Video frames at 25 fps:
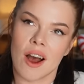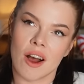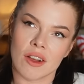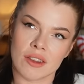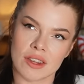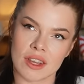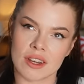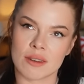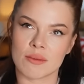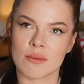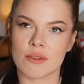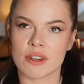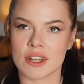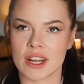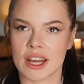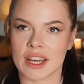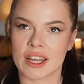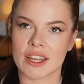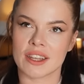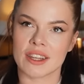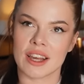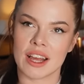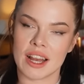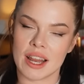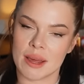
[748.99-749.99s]
chociaż może
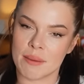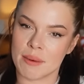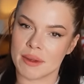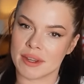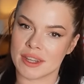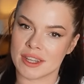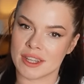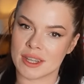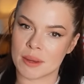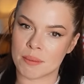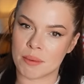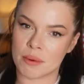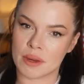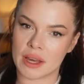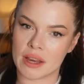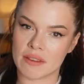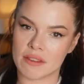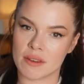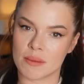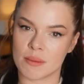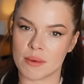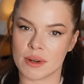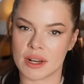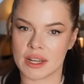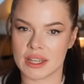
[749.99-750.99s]
jakieś elementy się
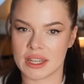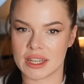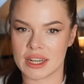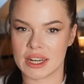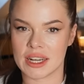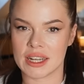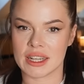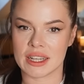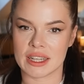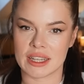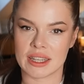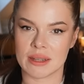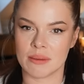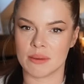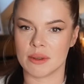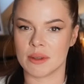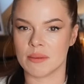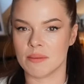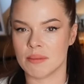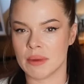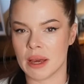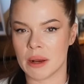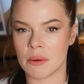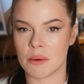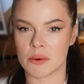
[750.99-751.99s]
pojawią, bo generalnie chcę mieć
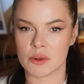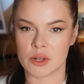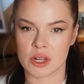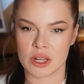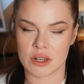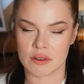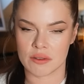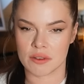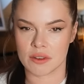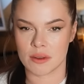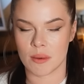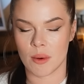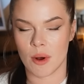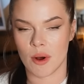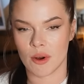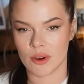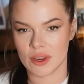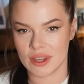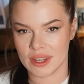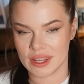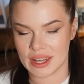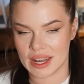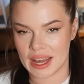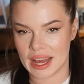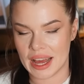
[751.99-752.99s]
biało-czerwoną
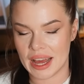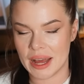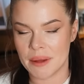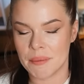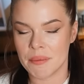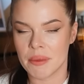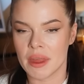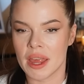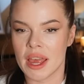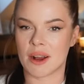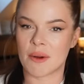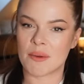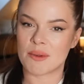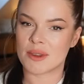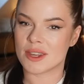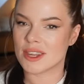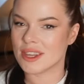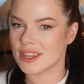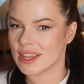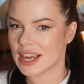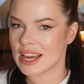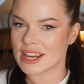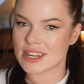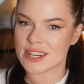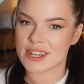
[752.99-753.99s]
choinkę, taką
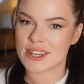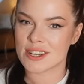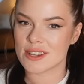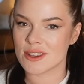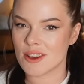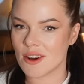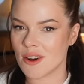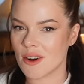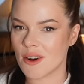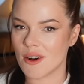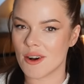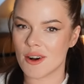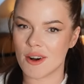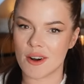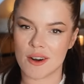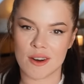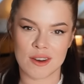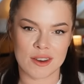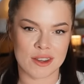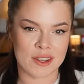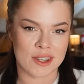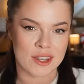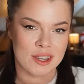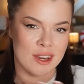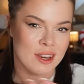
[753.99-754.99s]
śnieżno...